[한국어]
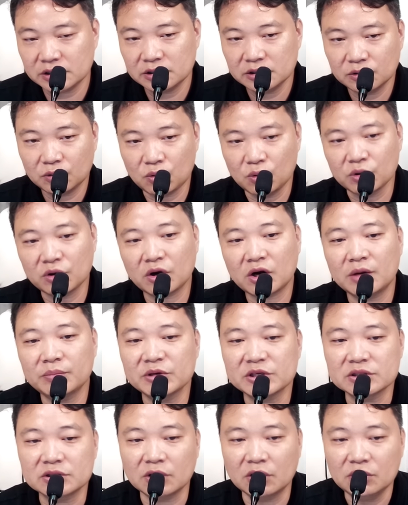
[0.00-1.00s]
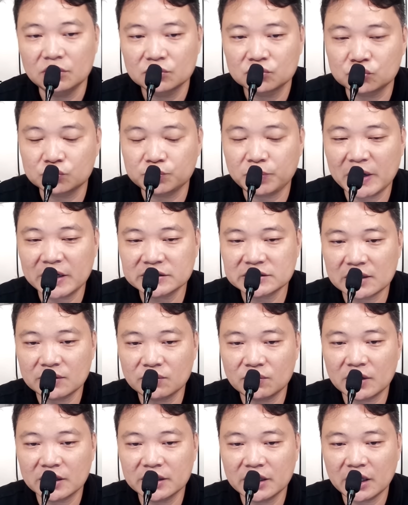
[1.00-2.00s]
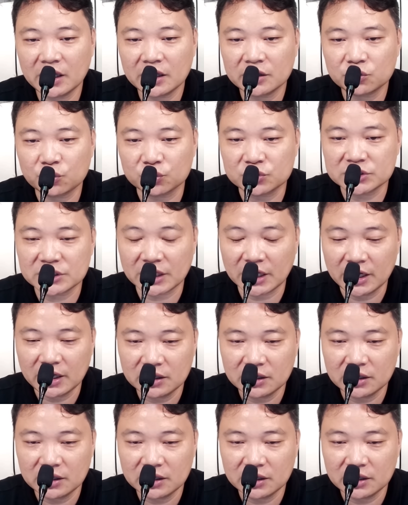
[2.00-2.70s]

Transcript: 공격하면서 국방장관의 교체,